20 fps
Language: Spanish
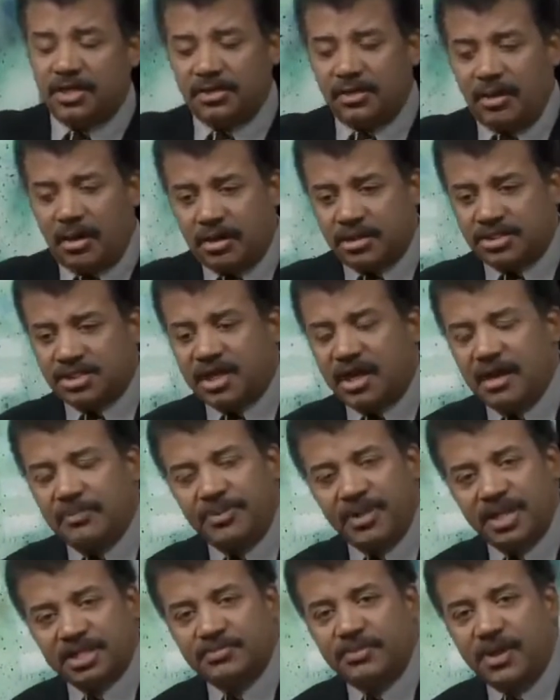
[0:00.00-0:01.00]
pues las
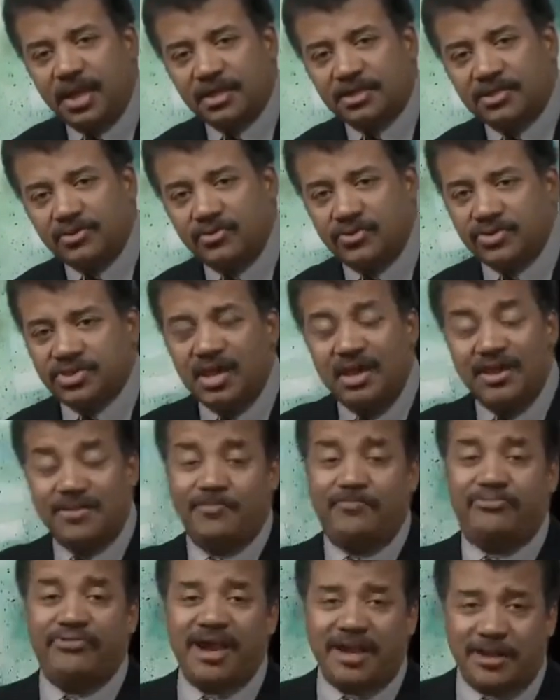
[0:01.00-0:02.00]
moléculas grandes y
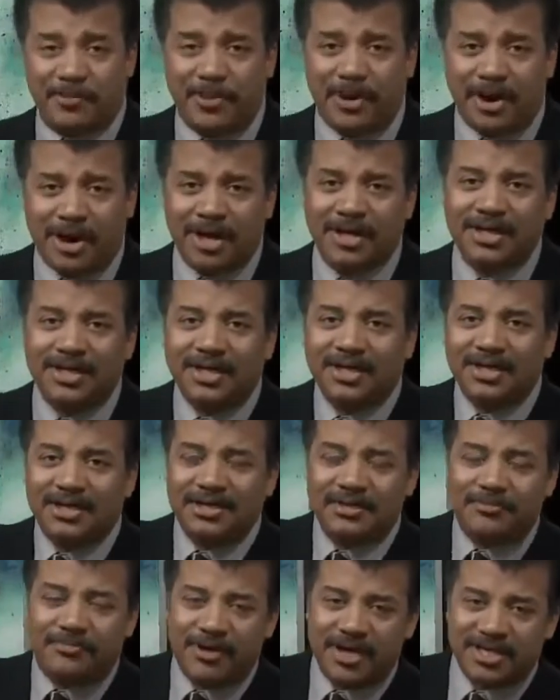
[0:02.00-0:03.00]
complejas se
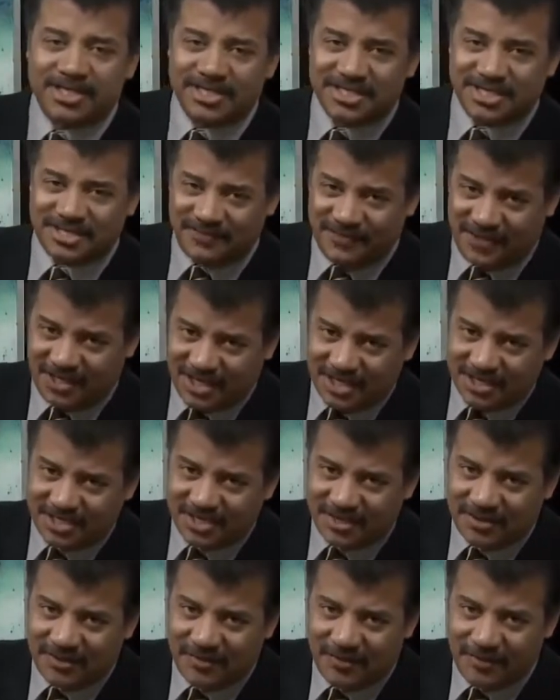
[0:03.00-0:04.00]
destruyen en presencia de
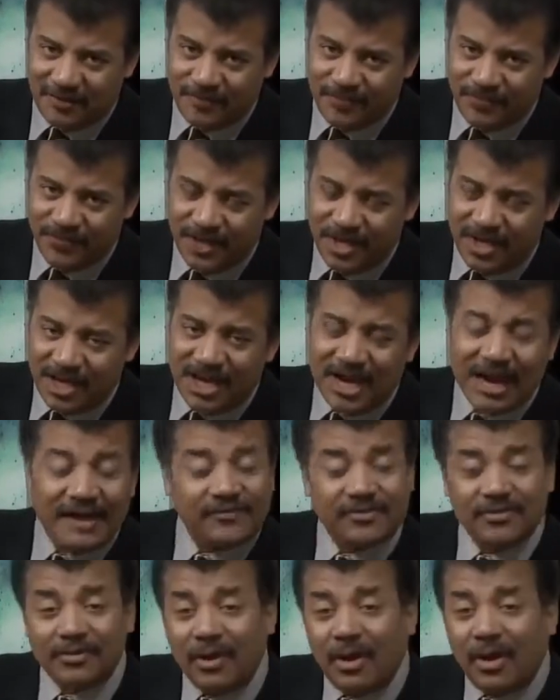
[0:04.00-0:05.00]
calor.
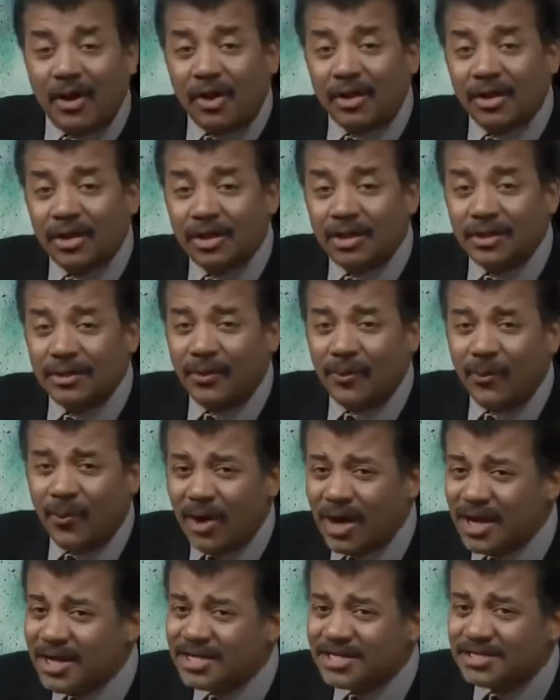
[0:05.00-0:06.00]
Y al fin y al
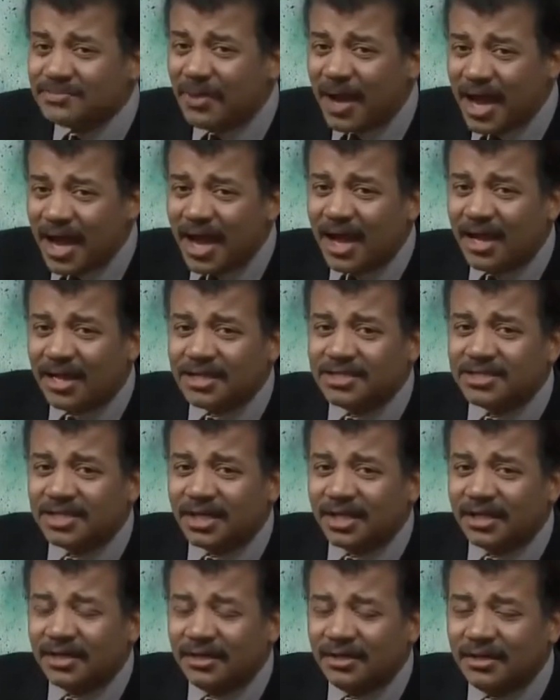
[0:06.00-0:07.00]
cabo, ¿qué es la
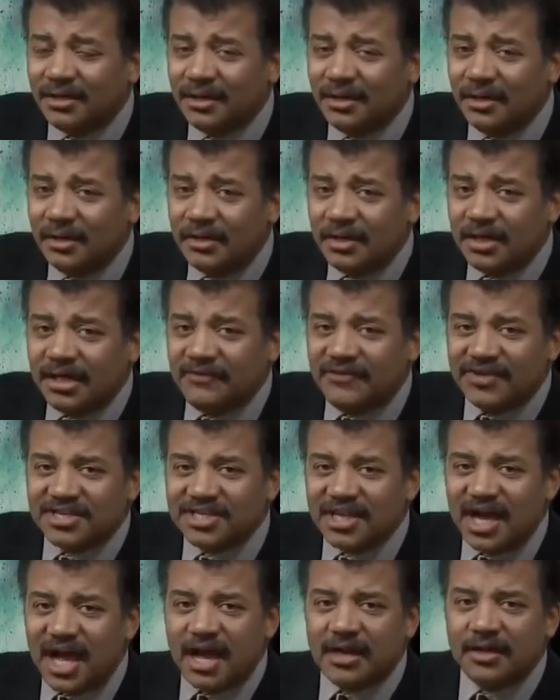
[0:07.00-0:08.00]
biología
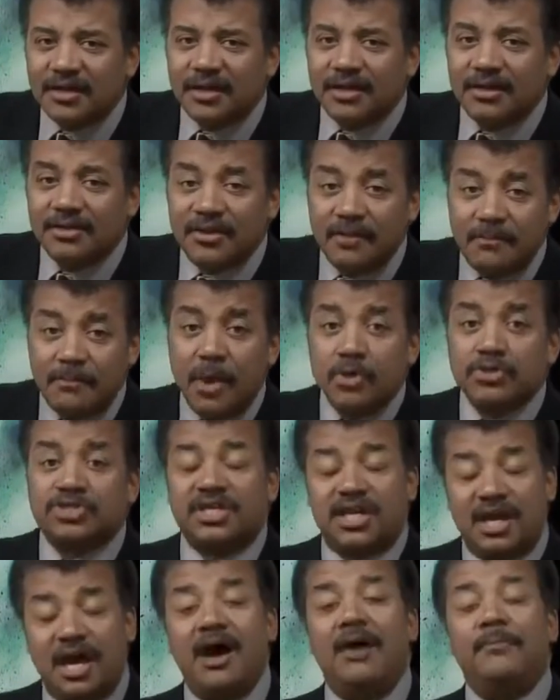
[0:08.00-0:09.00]
sino la
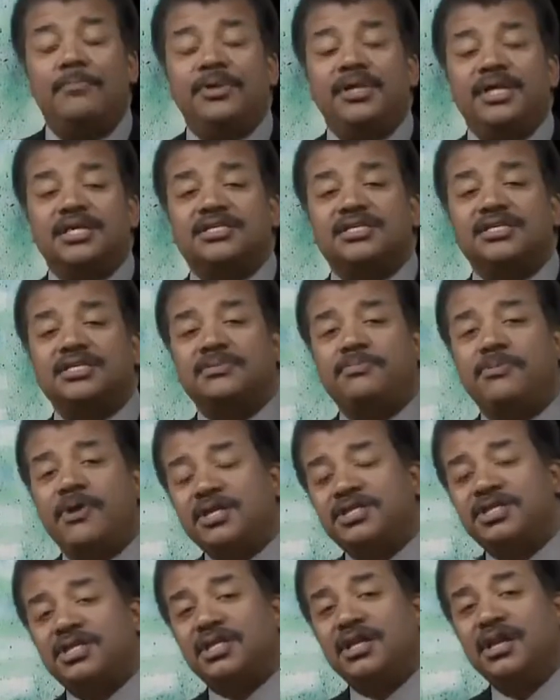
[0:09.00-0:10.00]
expresión más compleja de
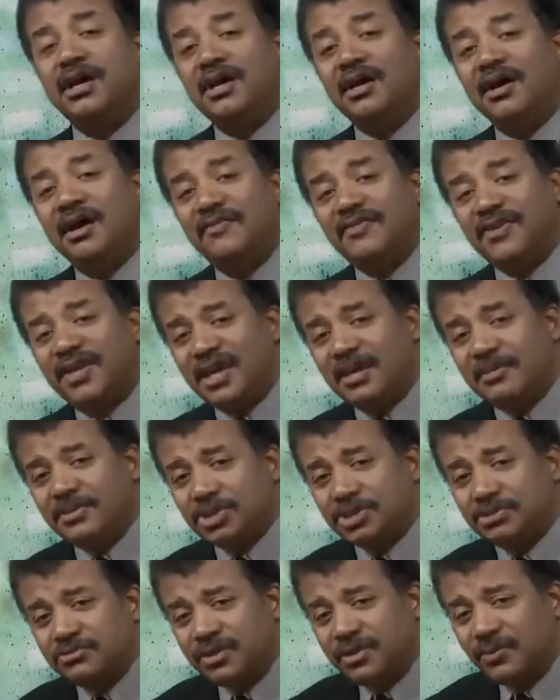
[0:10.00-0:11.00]
la química que
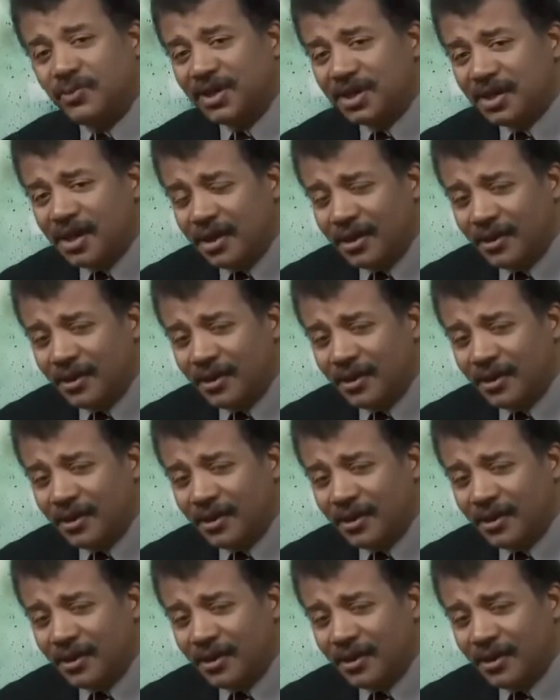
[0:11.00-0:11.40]
conocemos?